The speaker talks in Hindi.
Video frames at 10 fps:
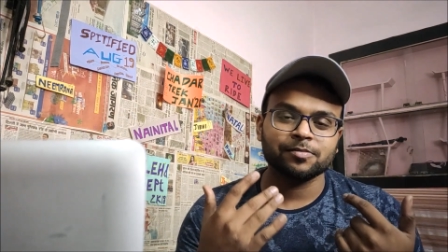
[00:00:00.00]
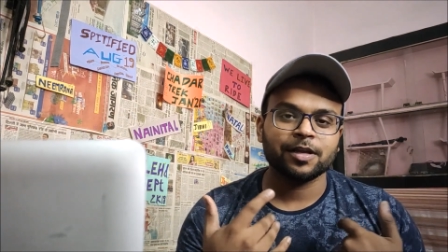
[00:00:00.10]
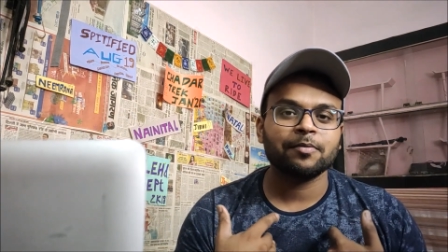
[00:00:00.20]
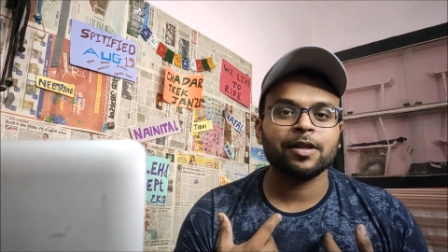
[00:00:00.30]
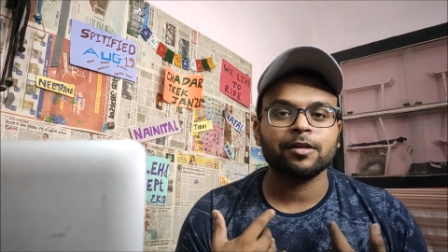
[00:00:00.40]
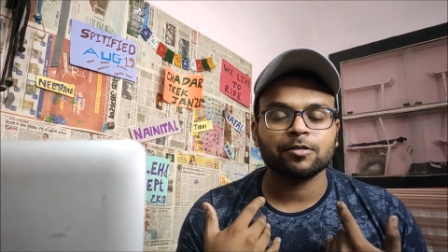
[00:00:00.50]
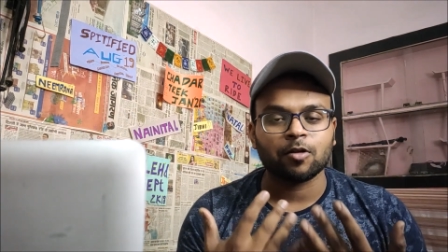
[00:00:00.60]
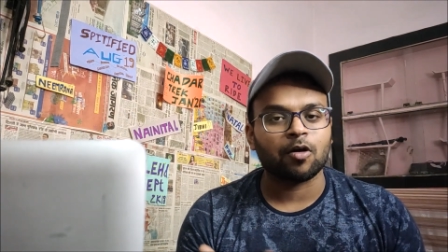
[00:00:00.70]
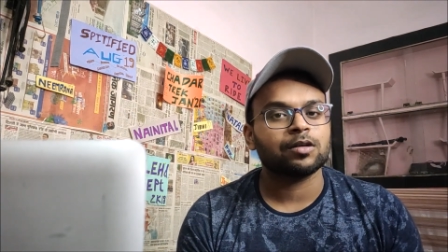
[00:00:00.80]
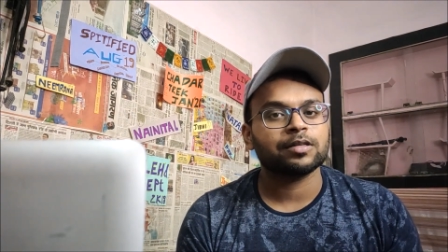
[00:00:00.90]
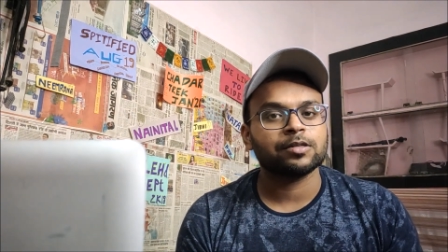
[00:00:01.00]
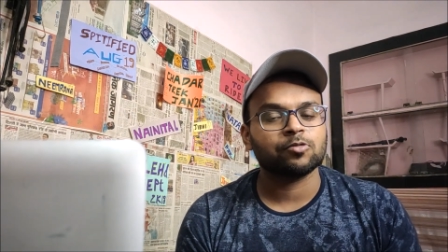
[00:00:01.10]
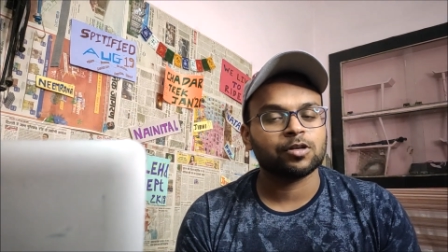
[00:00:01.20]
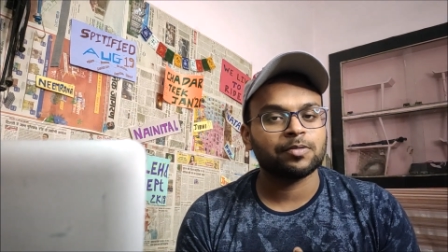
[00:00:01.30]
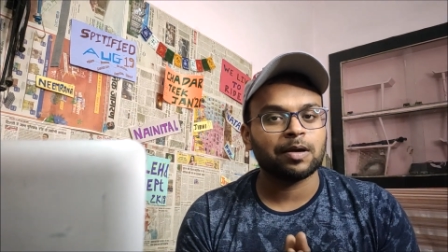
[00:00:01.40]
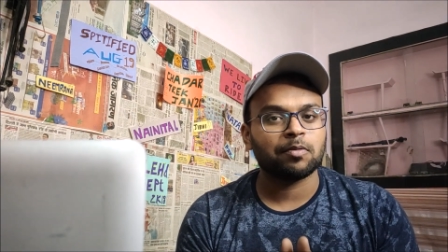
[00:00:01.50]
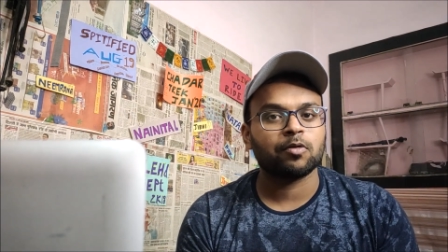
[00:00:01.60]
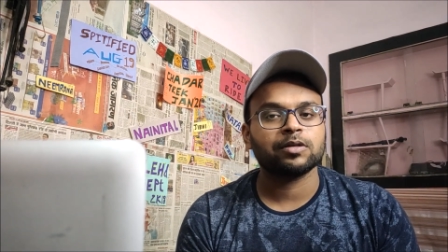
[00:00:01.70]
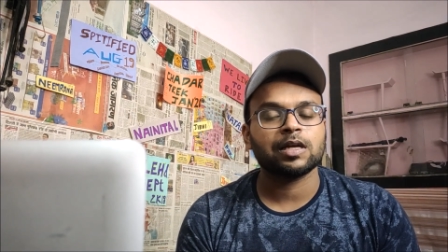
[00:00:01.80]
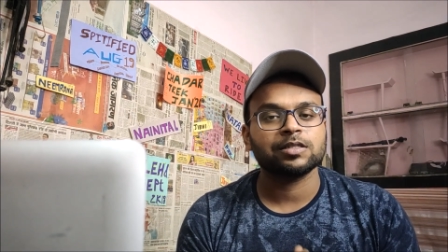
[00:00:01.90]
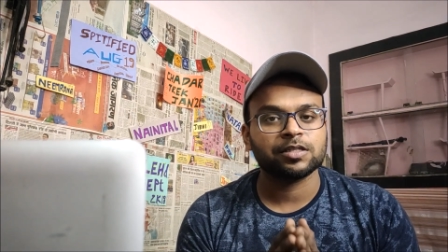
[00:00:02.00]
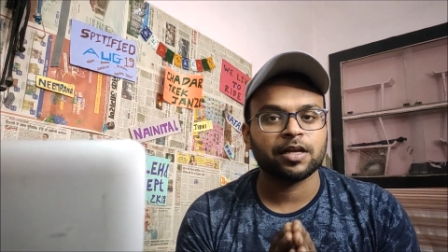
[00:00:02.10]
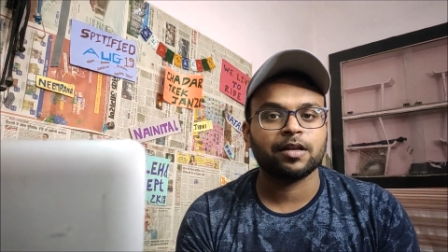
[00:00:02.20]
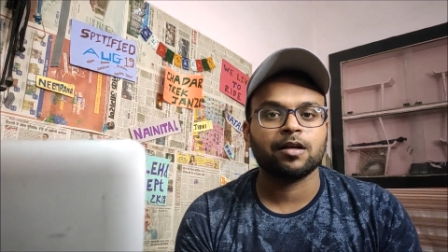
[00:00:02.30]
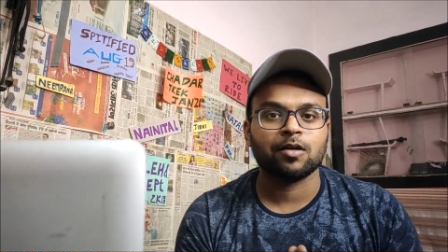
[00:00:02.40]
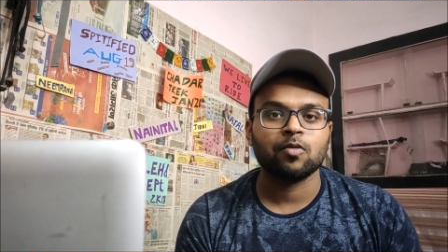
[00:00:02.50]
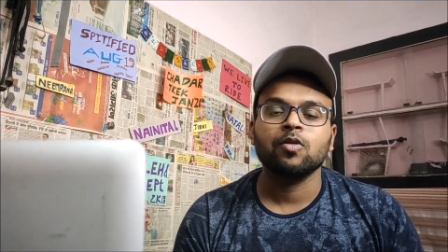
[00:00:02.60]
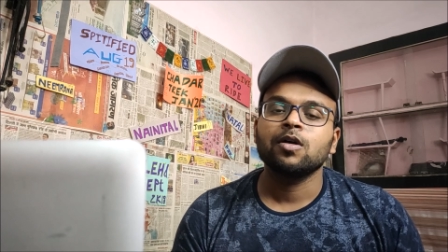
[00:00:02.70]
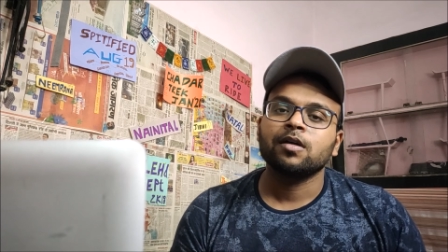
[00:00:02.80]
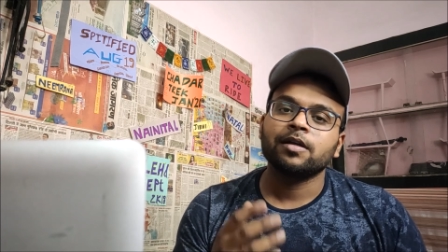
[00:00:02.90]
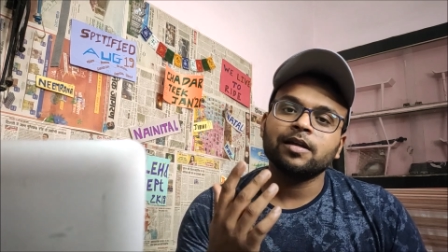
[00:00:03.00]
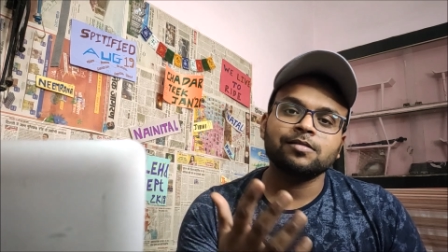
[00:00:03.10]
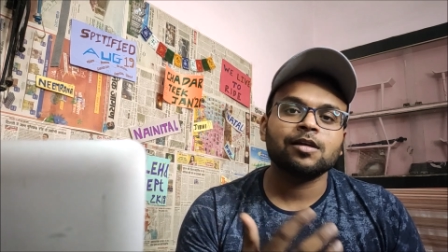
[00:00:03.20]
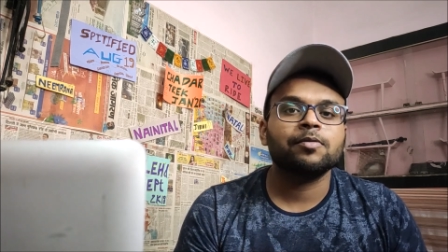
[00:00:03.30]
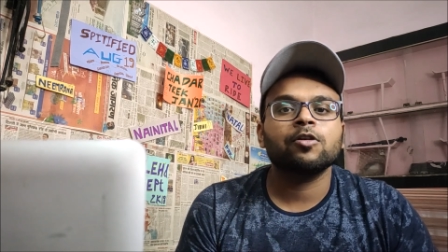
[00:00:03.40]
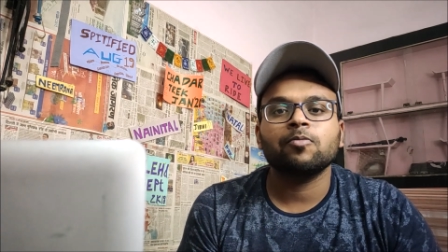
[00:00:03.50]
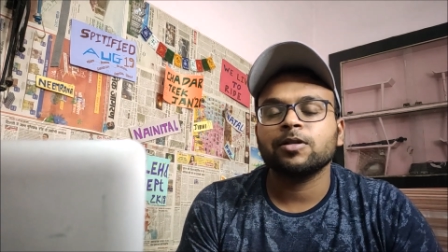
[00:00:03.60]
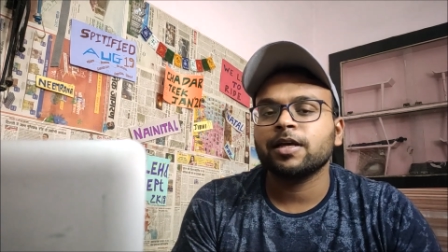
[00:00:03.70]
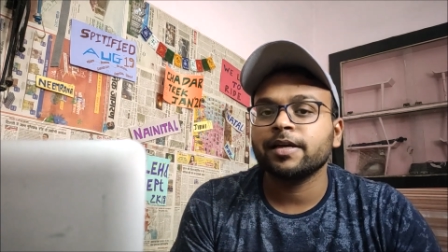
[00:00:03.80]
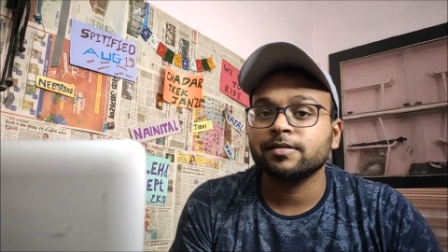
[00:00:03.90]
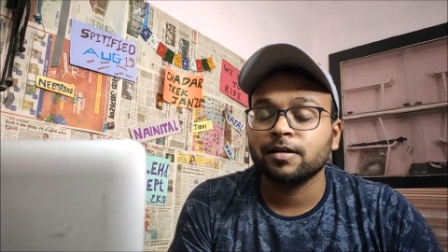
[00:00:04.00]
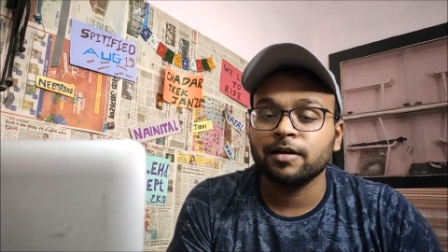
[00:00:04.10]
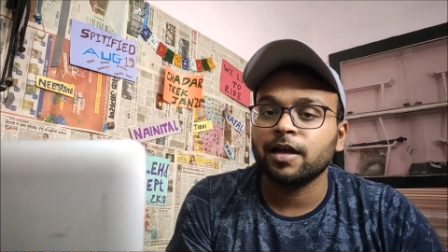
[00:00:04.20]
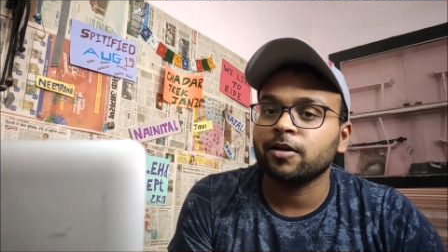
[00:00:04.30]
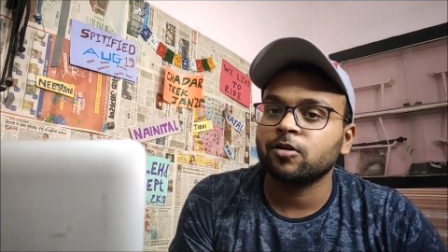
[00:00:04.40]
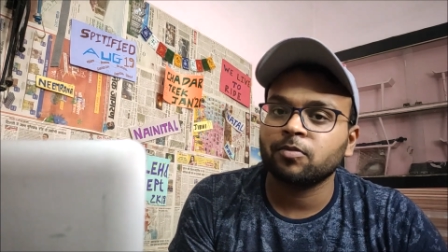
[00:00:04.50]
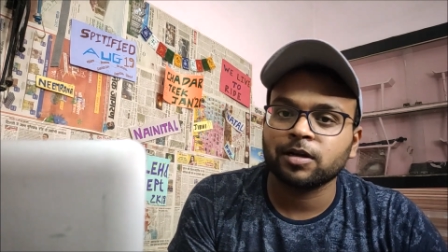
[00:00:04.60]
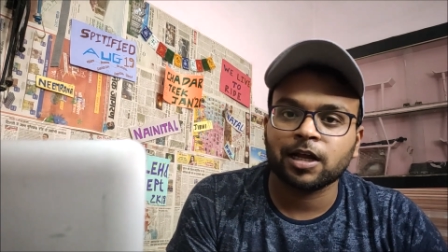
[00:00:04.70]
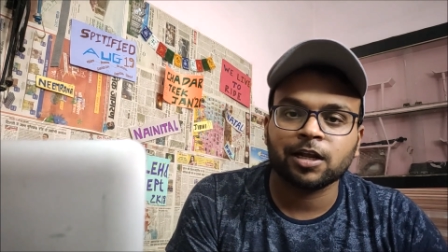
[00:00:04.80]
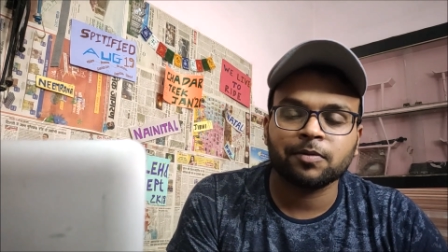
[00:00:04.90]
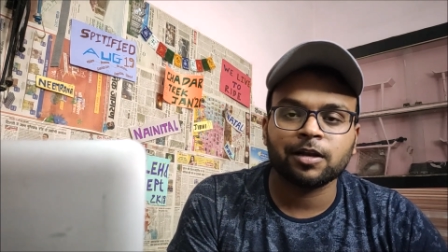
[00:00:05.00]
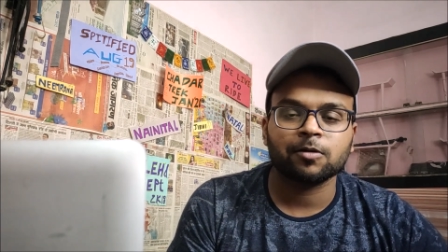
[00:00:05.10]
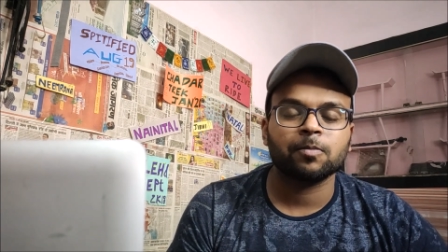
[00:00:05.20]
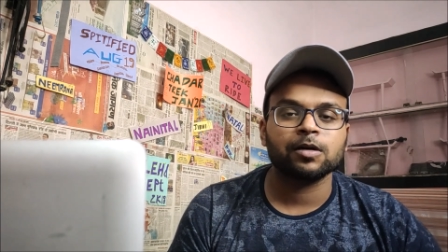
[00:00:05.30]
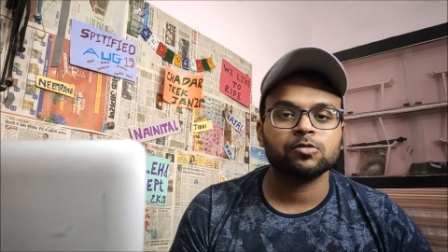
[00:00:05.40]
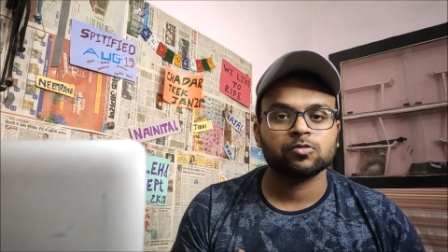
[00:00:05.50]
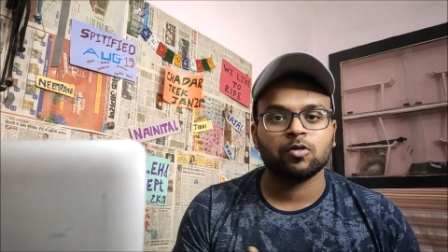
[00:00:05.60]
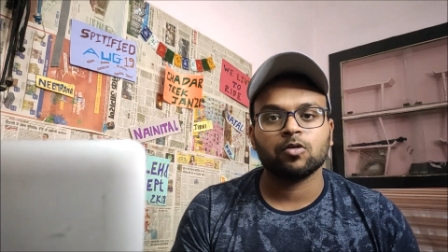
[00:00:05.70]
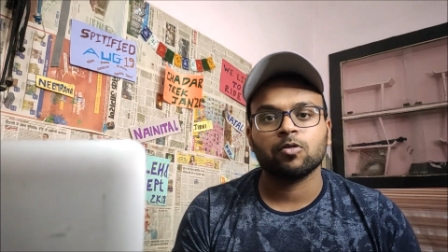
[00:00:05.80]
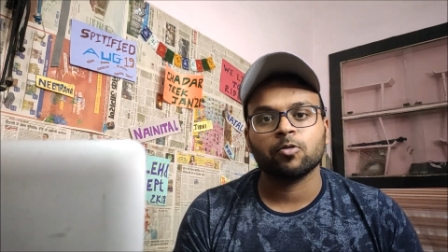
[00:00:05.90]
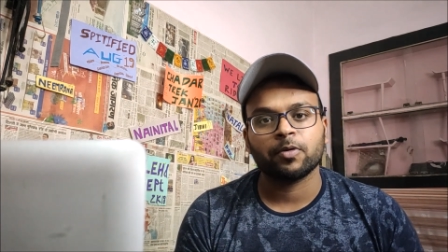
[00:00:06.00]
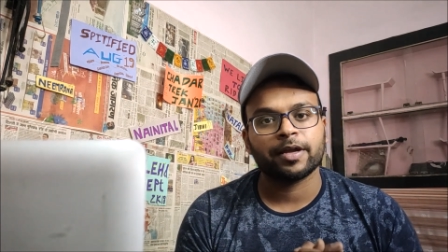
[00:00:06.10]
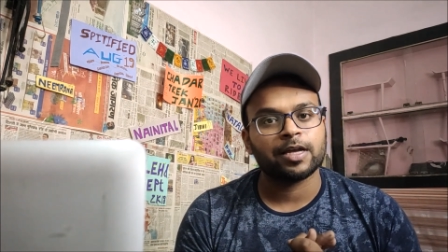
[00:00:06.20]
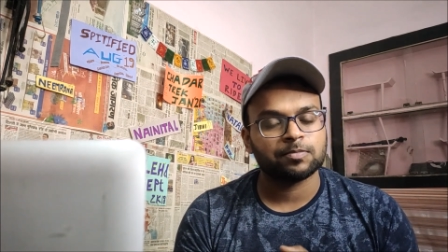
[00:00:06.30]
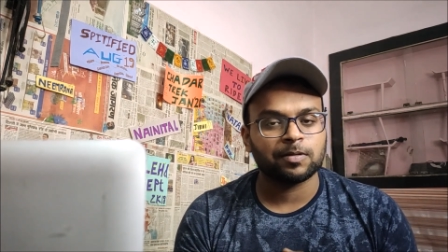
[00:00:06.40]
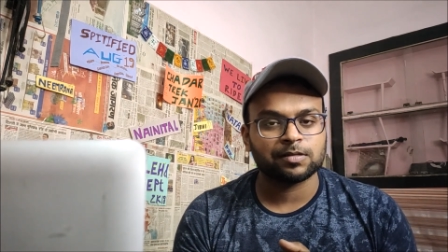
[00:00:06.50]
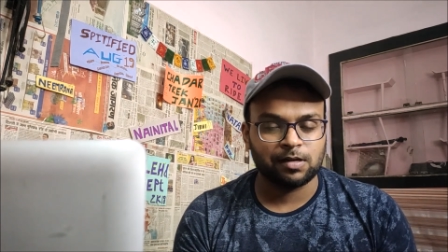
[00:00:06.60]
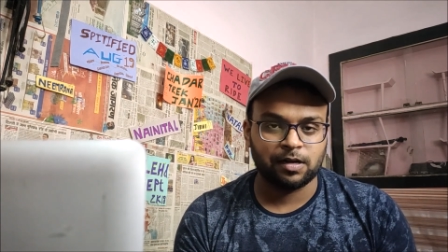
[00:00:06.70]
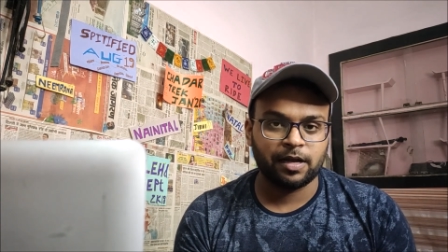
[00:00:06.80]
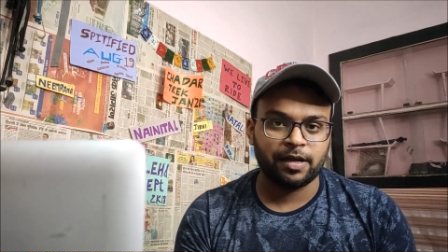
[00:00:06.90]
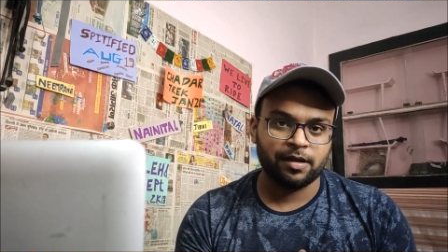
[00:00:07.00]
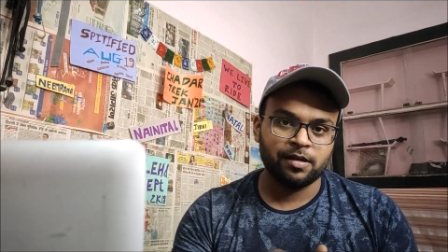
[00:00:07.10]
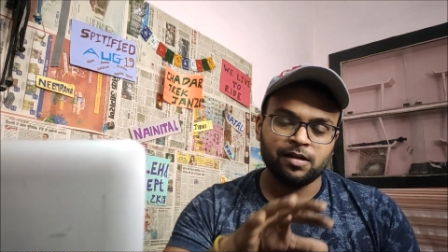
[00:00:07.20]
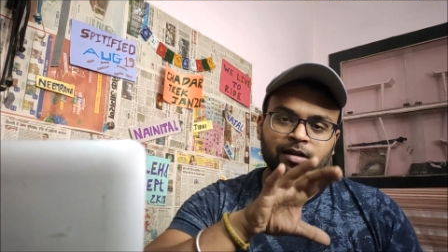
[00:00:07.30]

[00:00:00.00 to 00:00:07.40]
ये मेरी थॉट्स हैं जो कि मैं आप लोगों के साथ शेयर कर रहा हूँ यार सभी को पता है इस गलियारे को बनाने में लगभग सौ करोड़ रुपए के आसपास लग गए हैं